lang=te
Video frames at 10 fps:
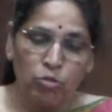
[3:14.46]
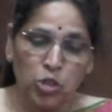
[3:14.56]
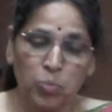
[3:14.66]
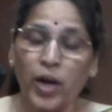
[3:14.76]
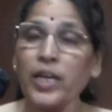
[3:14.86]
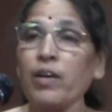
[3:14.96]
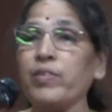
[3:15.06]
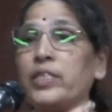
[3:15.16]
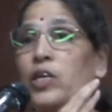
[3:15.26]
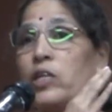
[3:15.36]
ఉస్మానియా
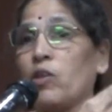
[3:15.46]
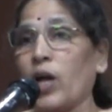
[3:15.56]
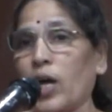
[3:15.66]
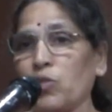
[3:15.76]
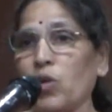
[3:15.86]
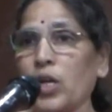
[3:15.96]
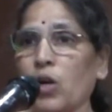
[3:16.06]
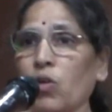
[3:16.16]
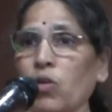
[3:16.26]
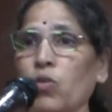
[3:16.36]
విద్యార్థుల
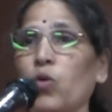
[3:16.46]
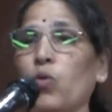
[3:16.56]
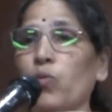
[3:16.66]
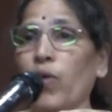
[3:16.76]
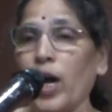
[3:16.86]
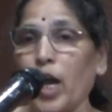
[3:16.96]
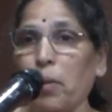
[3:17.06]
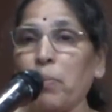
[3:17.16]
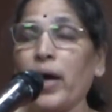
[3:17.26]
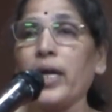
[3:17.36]
ఆందోళనలో వాళ్ళ
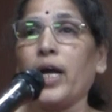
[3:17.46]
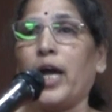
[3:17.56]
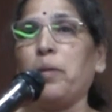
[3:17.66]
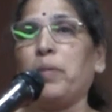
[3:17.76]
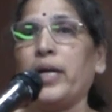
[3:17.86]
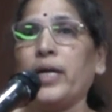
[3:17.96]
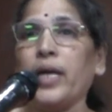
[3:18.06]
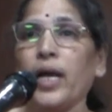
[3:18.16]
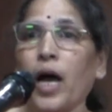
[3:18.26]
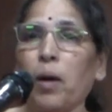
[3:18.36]
అబ్బాయి గాయపడి
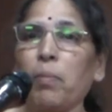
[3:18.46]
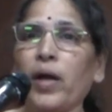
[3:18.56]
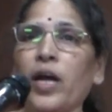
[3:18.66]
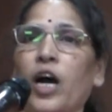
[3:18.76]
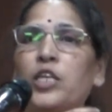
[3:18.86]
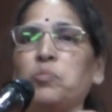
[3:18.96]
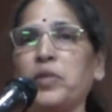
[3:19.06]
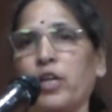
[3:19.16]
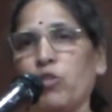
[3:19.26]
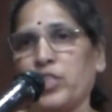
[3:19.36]
అబ్బాయి
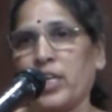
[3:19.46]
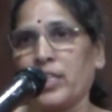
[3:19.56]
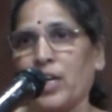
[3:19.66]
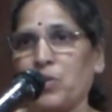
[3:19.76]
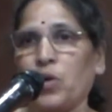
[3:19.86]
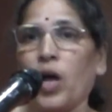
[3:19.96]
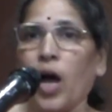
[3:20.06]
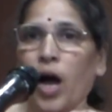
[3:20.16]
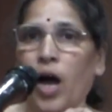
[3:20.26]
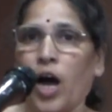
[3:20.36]
హాస్పిటల్లో చేరుతాడు
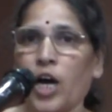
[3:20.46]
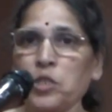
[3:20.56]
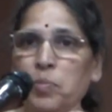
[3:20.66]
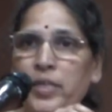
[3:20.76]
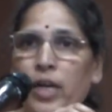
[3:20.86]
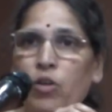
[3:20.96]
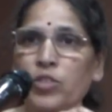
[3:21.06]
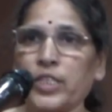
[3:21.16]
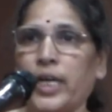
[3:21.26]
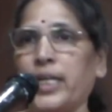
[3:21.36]
ఆ హాస్పిటల్లో
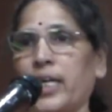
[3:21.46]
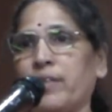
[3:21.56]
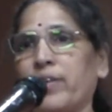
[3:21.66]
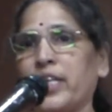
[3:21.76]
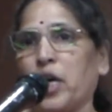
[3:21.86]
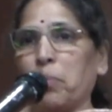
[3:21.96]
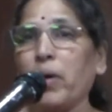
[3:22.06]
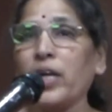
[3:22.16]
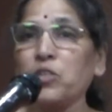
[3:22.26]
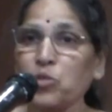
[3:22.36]
చేరినటువంటి
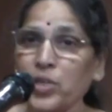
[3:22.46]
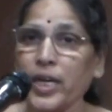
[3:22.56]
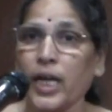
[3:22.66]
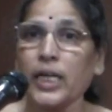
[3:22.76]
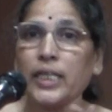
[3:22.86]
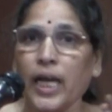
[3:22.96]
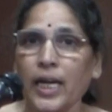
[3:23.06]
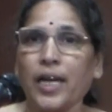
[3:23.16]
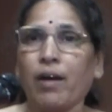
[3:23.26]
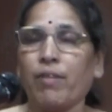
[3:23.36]
అబ్బాయిని చూడడానికి
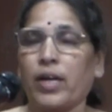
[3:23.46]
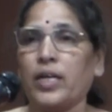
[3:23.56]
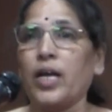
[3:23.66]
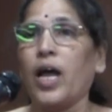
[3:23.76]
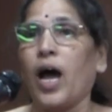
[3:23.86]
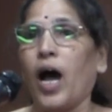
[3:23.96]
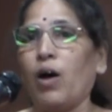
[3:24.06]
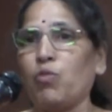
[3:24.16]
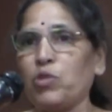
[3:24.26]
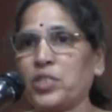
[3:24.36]
తల్లి రావాలి ఆ
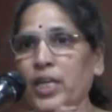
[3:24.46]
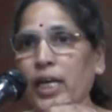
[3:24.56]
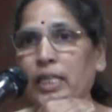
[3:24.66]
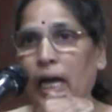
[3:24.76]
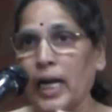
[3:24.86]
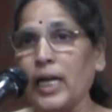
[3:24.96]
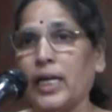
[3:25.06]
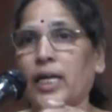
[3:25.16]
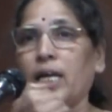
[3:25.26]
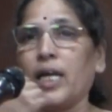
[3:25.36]
వచ్చే
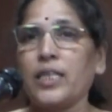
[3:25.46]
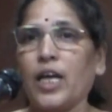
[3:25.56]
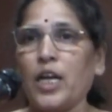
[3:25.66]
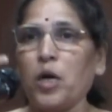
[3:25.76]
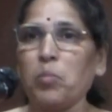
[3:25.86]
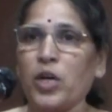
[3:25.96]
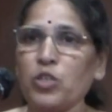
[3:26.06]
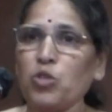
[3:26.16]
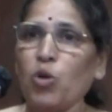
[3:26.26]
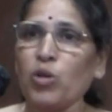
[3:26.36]
తల్లి తన
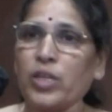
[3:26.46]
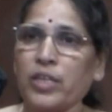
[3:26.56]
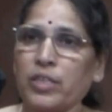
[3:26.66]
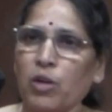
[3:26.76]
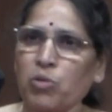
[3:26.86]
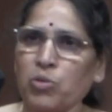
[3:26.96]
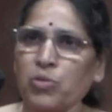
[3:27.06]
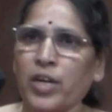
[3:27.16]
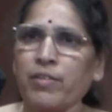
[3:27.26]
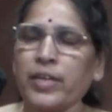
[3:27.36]
మనసులో
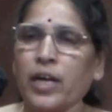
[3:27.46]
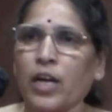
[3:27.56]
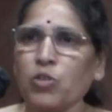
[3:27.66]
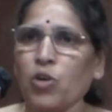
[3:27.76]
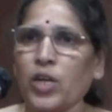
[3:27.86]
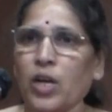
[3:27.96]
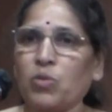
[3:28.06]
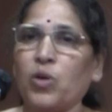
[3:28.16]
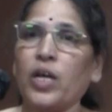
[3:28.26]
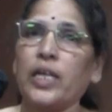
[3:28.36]
తిరుగుతున్నటువంటి
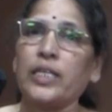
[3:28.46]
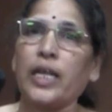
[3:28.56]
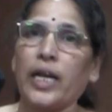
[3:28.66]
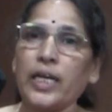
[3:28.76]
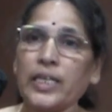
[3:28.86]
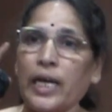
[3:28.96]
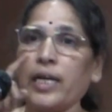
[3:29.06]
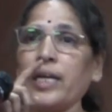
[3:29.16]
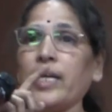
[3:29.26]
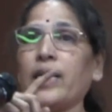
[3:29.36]
ఆందోళనలు తన
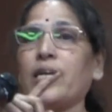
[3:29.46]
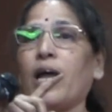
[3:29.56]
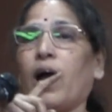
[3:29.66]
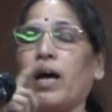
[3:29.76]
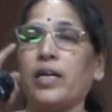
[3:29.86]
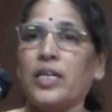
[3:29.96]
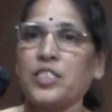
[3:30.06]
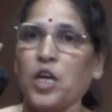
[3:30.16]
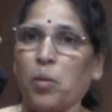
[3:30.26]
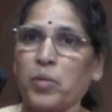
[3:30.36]
తండ్రి ఎట్లా
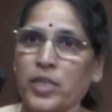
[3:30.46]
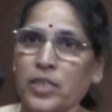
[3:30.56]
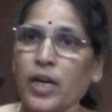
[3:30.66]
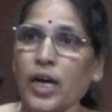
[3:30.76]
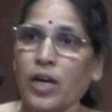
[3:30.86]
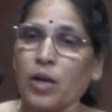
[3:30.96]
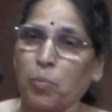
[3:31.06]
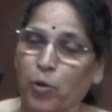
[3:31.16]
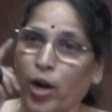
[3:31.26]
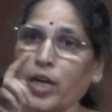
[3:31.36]
నిజాం రజాకారుల
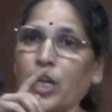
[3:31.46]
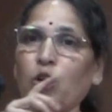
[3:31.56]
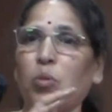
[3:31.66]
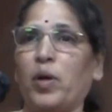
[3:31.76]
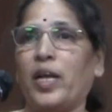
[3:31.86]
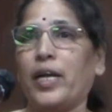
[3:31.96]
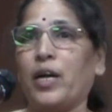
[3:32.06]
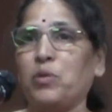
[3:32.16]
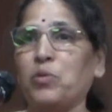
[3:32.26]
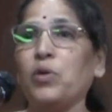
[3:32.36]
పోరాటంలో
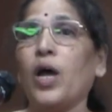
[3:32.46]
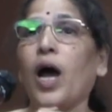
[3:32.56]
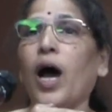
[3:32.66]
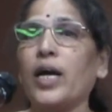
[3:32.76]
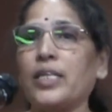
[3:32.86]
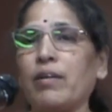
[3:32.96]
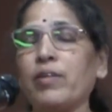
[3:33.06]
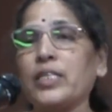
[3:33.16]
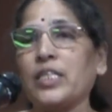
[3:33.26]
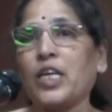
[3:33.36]
బలయ్యాడు ఆ
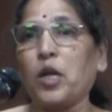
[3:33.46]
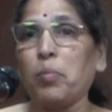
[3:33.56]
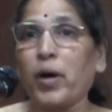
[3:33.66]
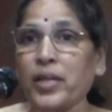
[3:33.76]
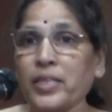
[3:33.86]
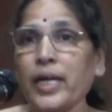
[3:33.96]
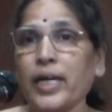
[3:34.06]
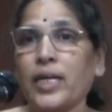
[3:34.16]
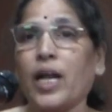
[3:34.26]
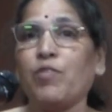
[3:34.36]
తర్వాత తన భర్త
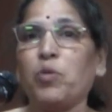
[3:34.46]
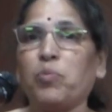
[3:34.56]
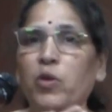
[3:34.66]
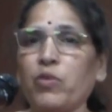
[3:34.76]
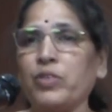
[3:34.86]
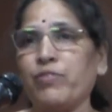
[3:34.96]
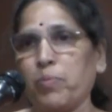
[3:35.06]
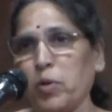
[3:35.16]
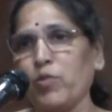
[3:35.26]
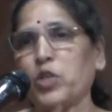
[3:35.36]
ఎట్లా విప్లవ
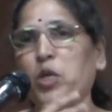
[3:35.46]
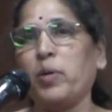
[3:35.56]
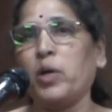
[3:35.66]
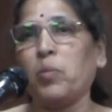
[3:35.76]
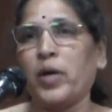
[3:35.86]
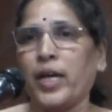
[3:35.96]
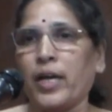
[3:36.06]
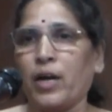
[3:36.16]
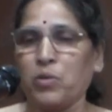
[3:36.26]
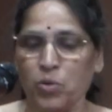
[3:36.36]
విప్లవోద్యమంలో
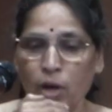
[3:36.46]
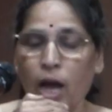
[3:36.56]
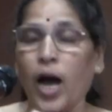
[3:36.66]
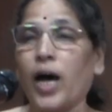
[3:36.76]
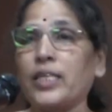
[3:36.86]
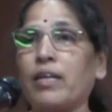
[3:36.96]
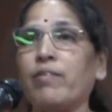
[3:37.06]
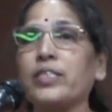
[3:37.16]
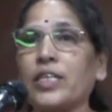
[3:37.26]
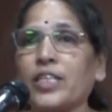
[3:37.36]
బలయ్యాడు ఆ
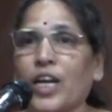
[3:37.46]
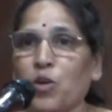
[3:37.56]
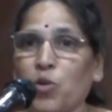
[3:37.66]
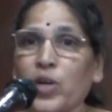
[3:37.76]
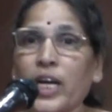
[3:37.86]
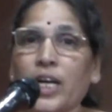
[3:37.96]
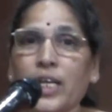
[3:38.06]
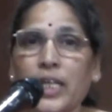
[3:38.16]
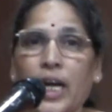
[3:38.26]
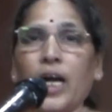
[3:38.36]
తర్వాత తన కొడుకు
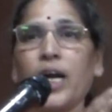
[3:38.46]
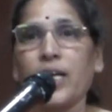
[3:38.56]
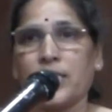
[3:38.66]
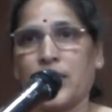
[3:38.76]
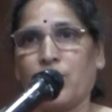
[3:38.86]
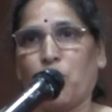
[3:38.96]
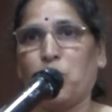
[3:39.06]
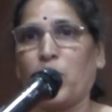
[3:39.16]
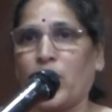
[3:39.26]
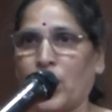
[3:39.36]
ఎట్లా తెలంగాణ అస్తిత్వ
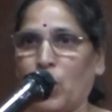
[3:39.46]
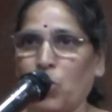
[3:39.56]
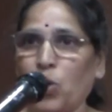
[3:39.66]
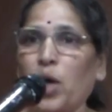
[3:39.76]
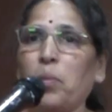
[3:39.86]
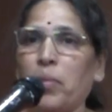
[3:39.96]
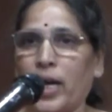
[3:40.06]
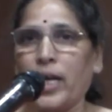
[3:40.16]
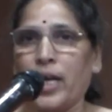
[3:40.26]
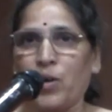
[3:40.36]
పోరాటంలో
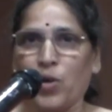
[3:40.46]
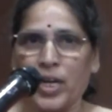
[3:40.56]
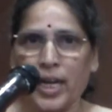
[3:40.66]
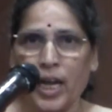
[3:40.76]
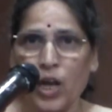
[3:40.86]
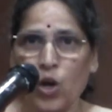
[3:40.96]
బలయ్యాడు అంటే